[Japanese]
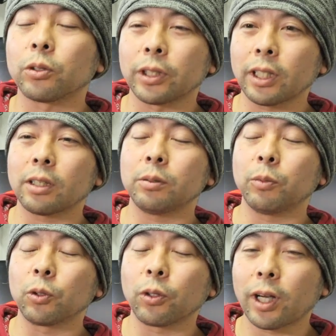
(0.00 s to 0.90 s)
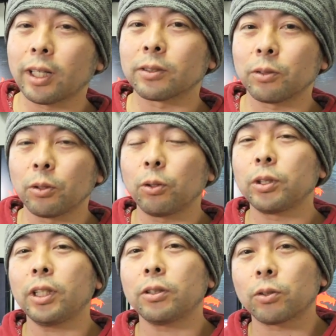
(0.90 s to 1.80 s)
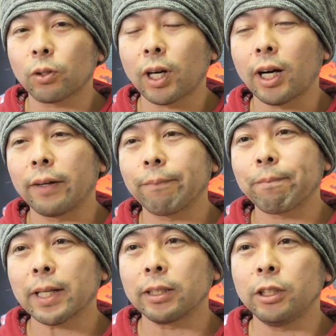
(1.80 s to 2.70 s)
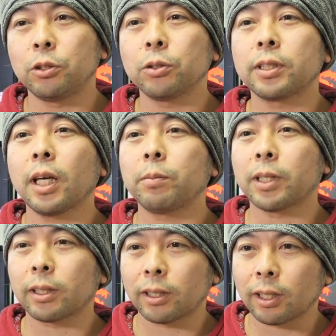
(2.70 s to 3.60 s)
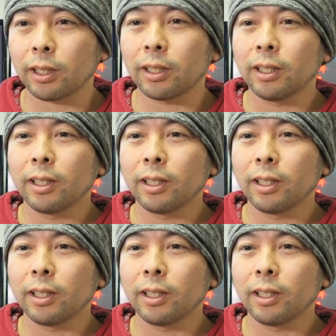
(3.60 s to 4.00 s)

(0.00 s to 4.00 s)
くね、やるものがすごいローディングとか、なんか二重セーブだったり、